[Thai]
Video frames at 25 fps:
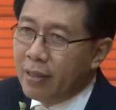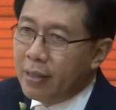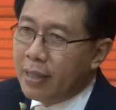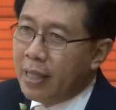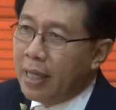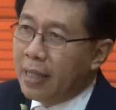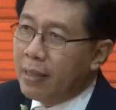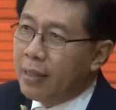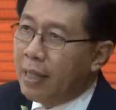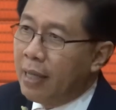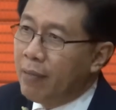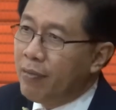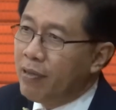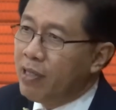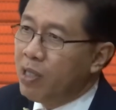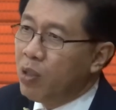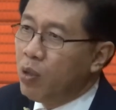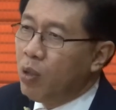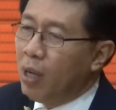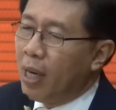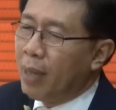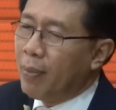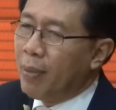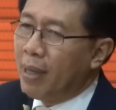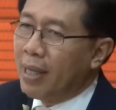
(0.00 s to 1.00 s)
หรือท่านคิดวั
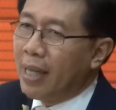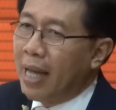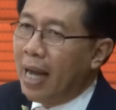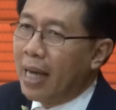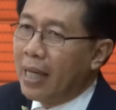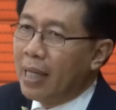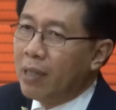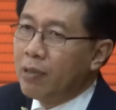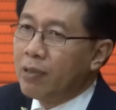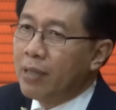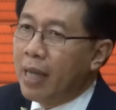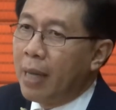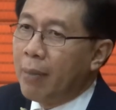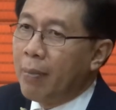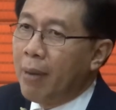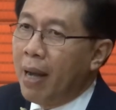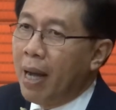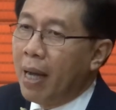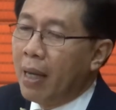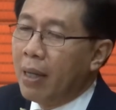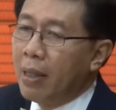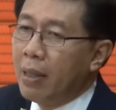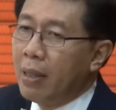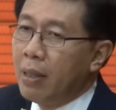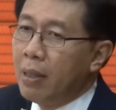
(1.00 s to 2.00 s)
สดุอะไรบางอย่างท่านสนใจ
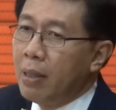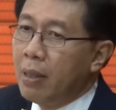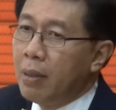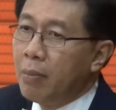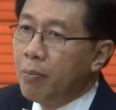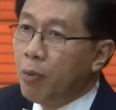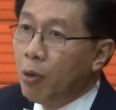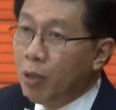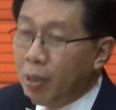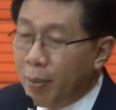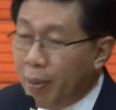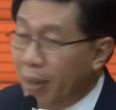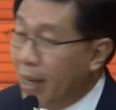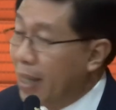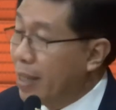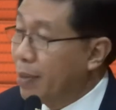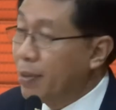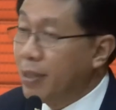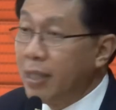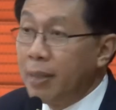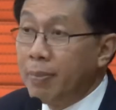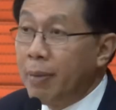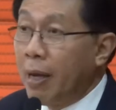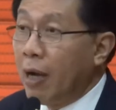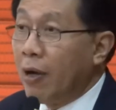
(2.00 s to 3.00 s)
มากปูสเมน
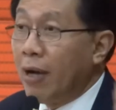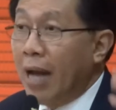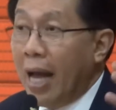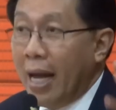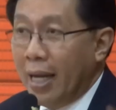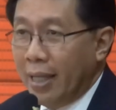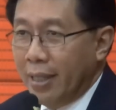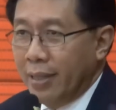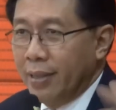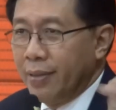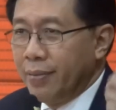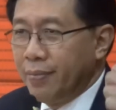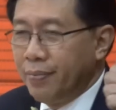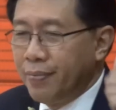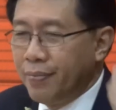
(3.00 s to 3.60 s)
อาจจะซื้อไปก็ได้